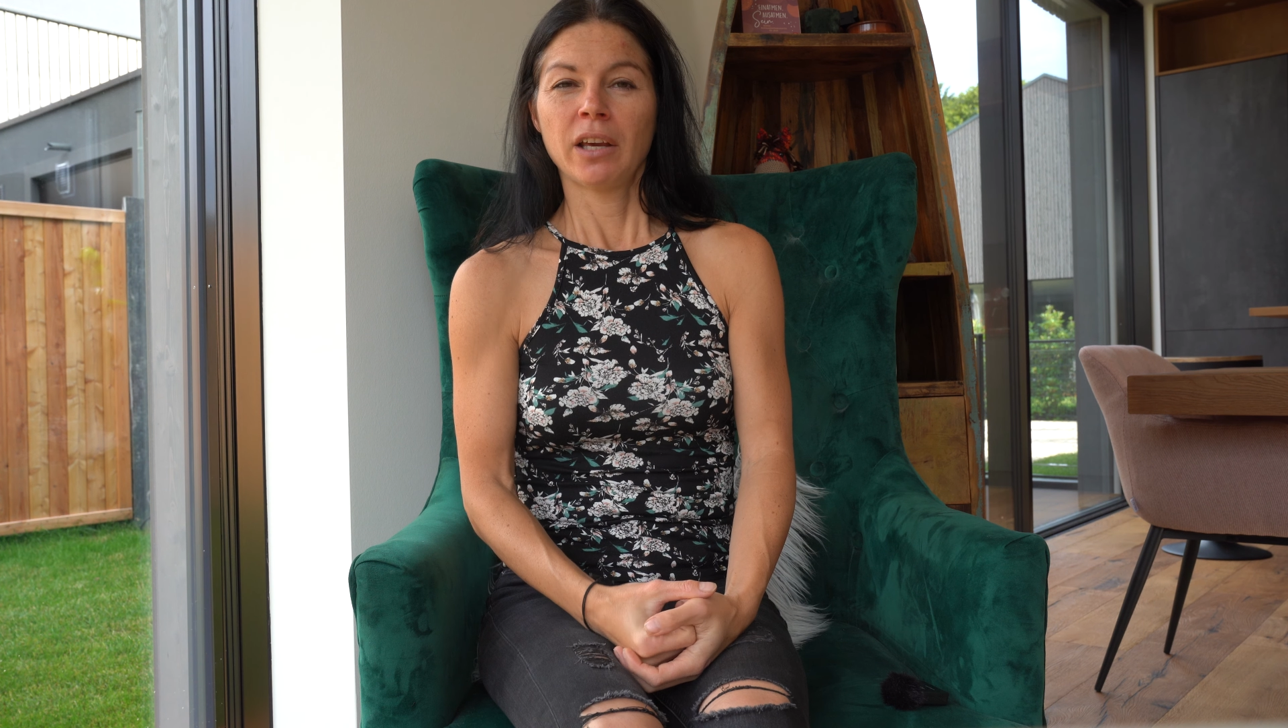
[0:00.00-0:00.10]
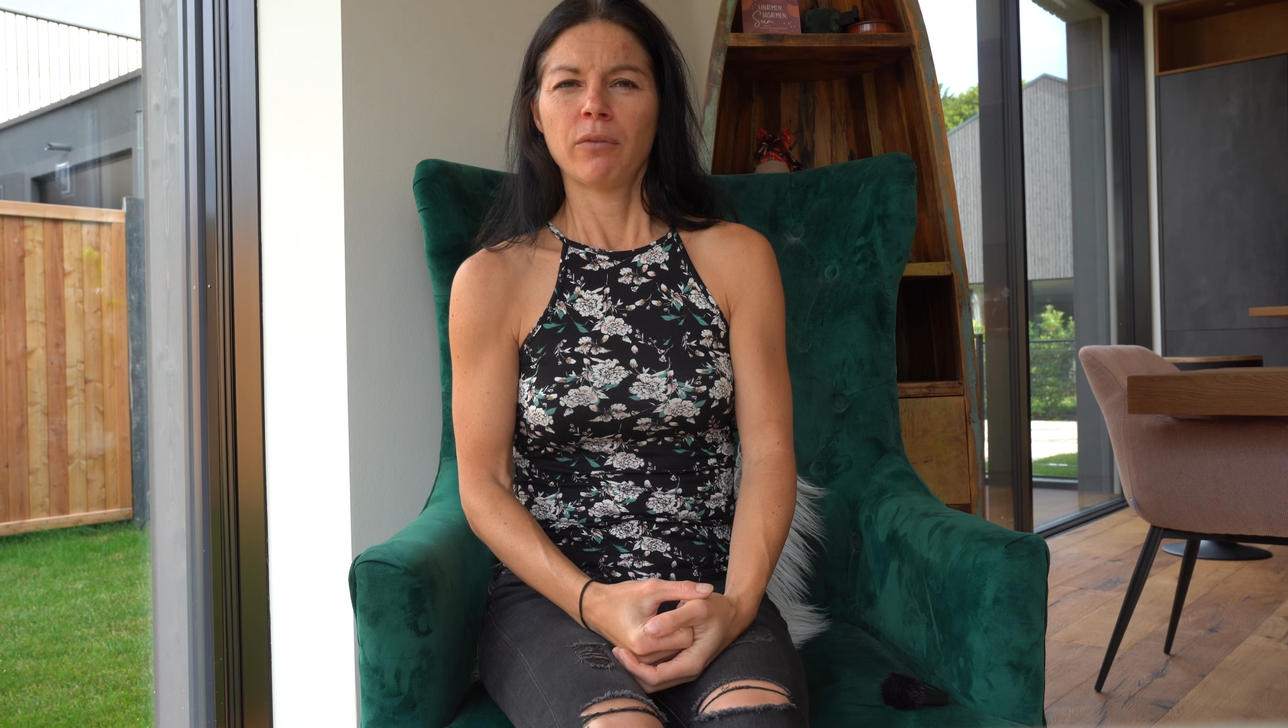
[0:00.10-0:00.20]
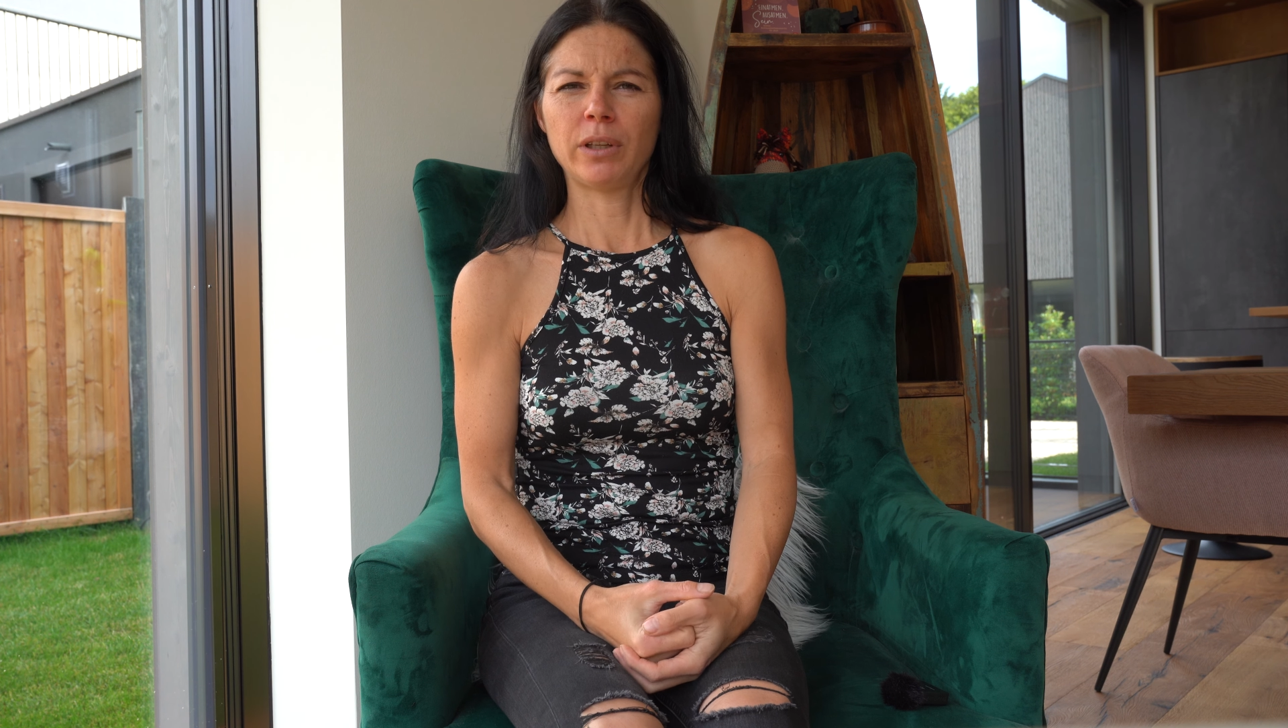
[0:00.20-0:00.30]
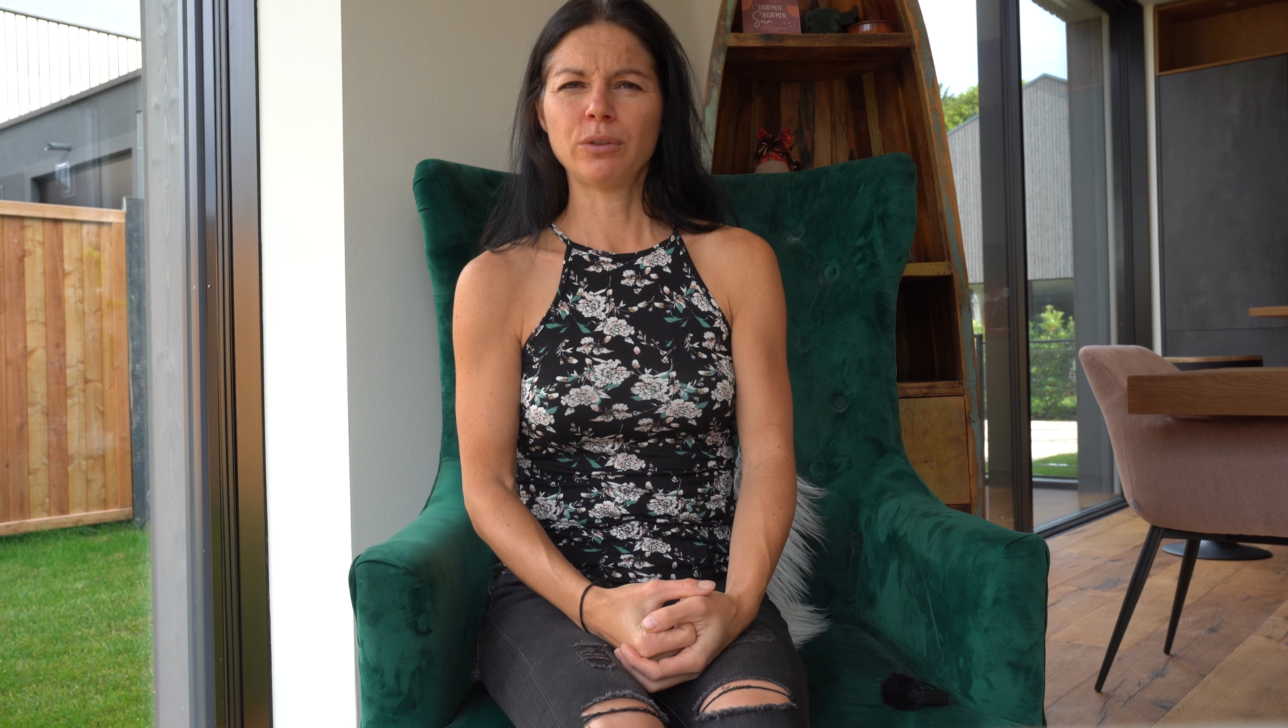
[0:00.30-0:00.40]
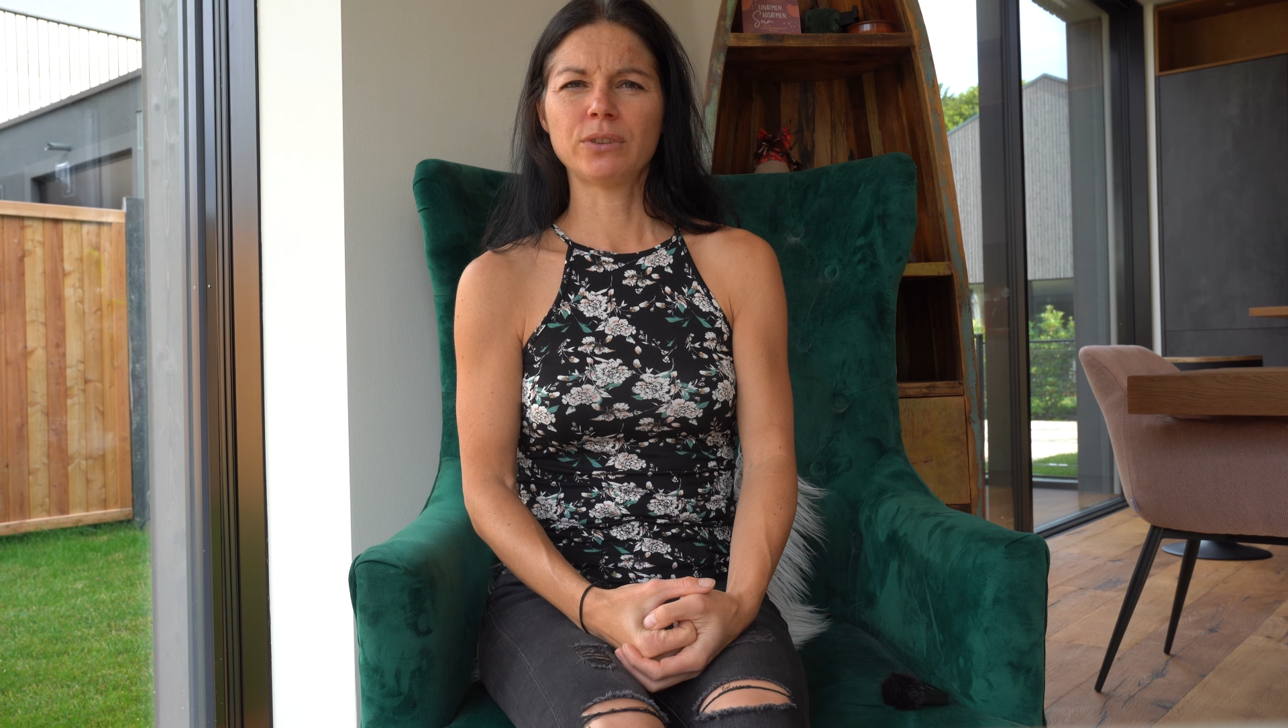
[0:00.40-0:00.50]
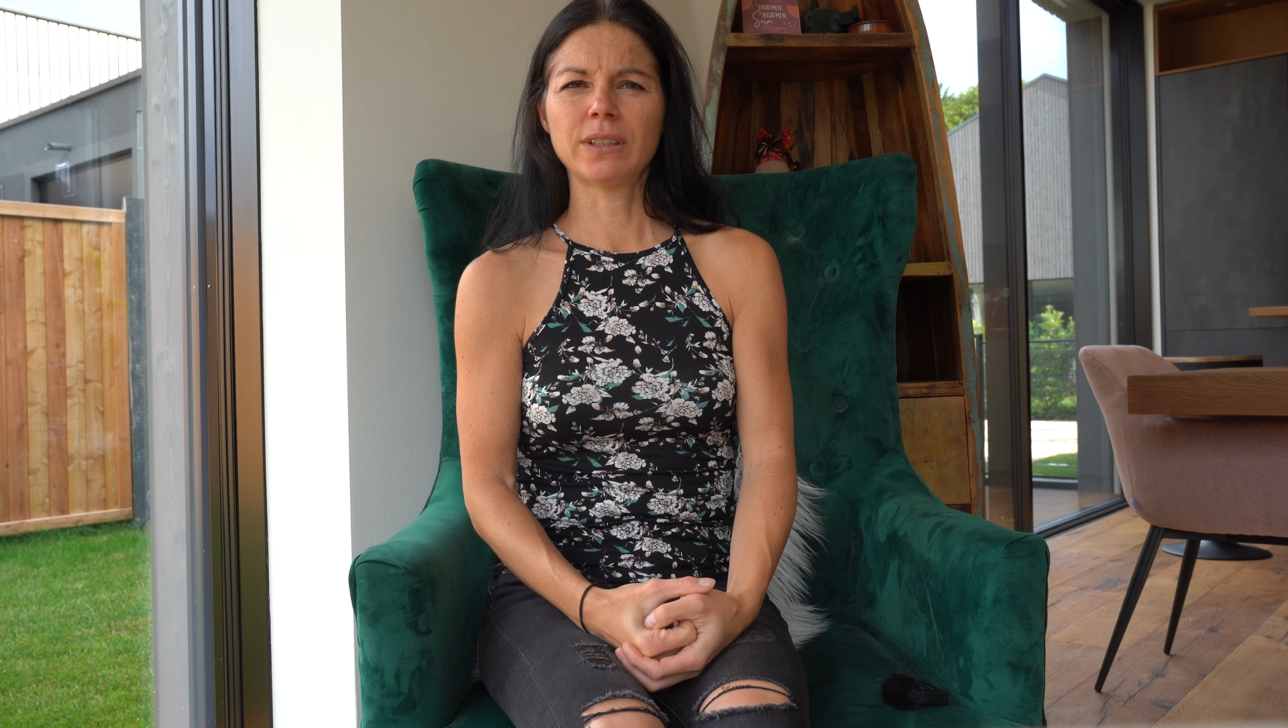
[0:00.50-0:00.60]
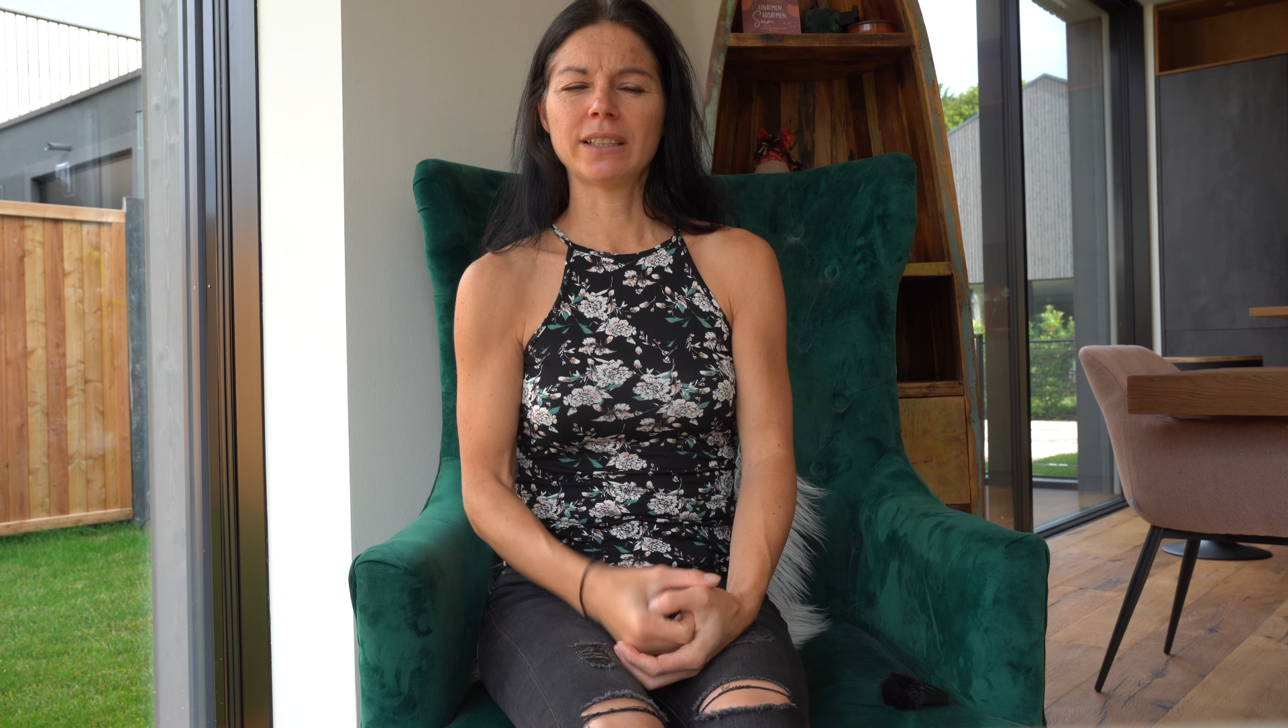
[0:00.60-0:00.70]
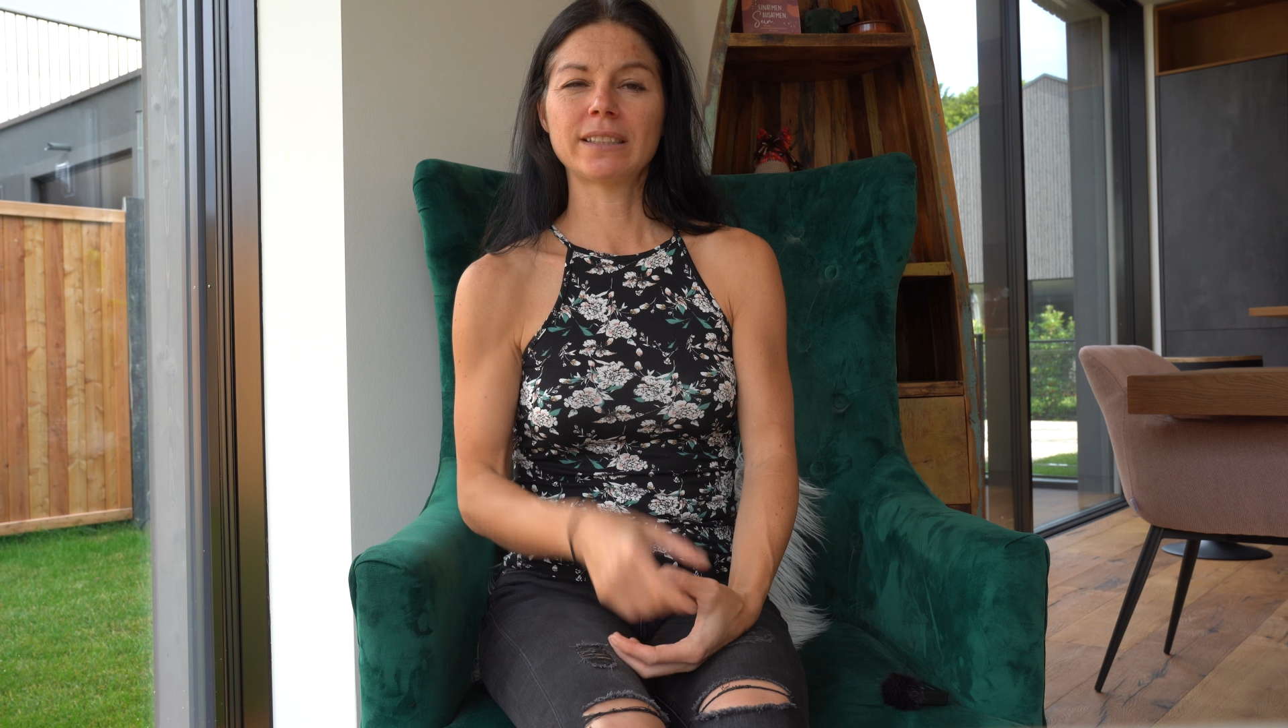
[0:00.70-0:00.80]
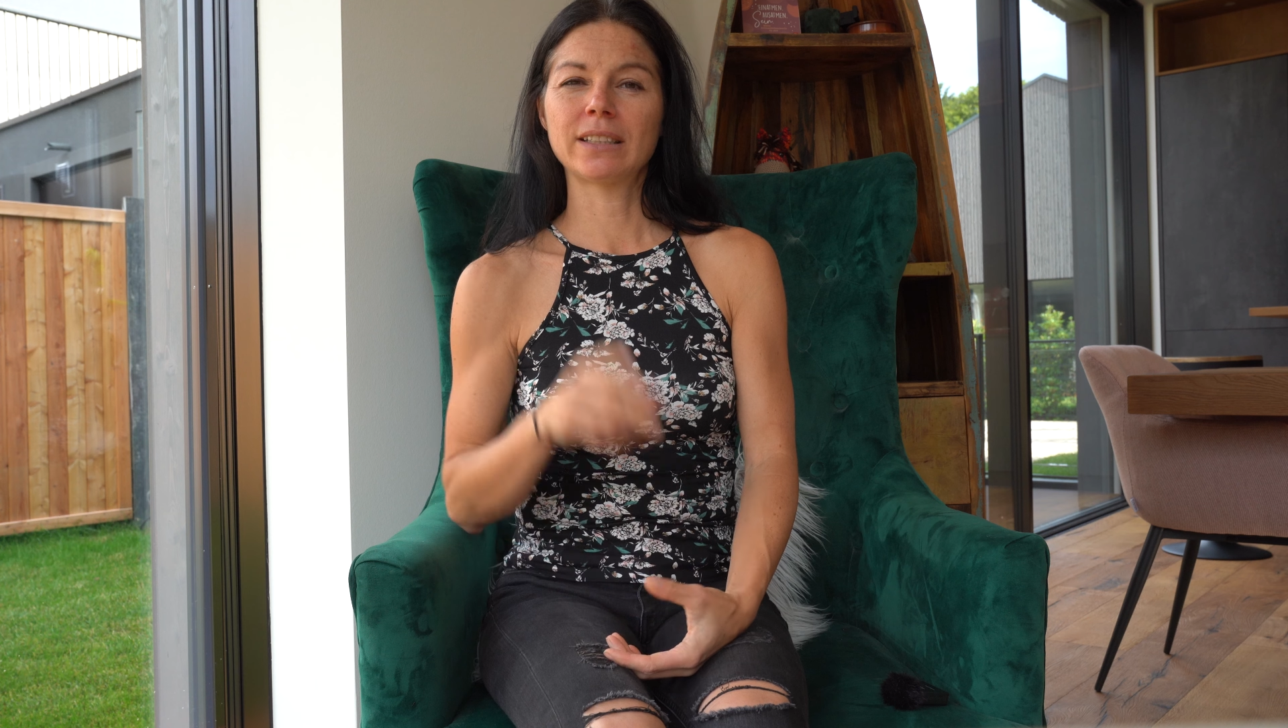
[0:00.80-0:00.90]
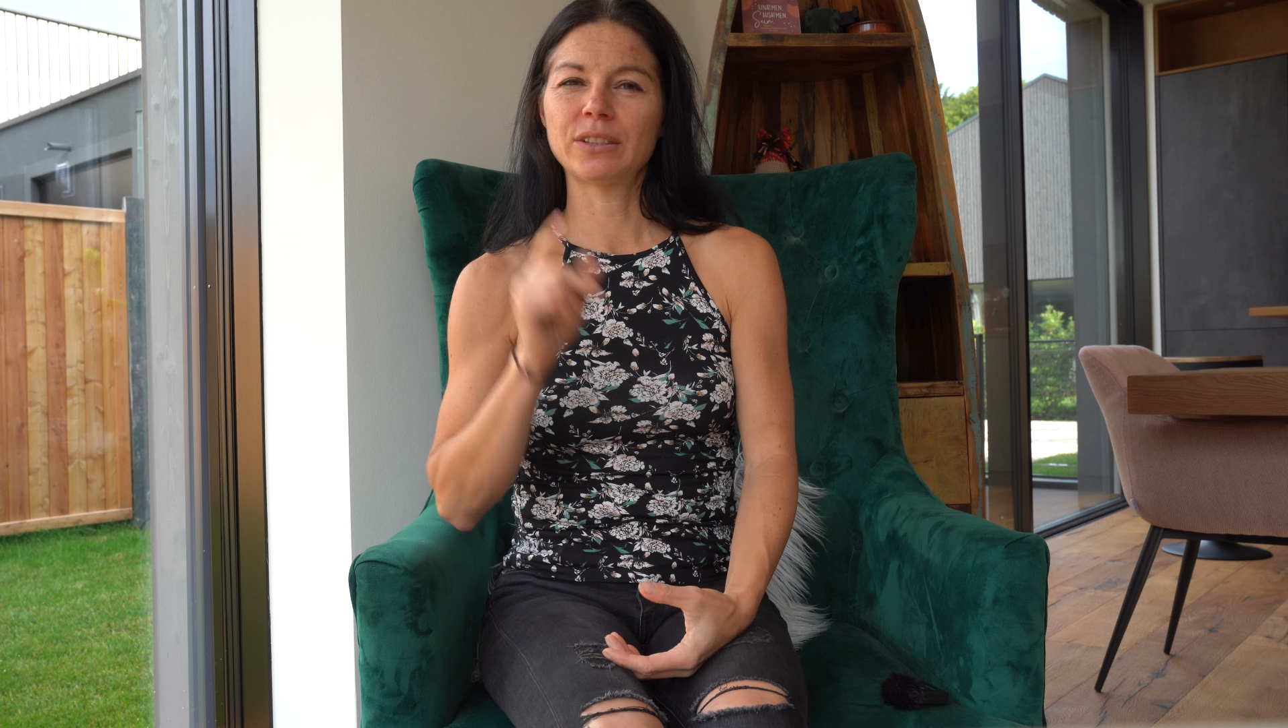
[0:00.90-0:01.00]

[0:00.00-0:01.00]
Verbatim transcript: Wenn du sagst,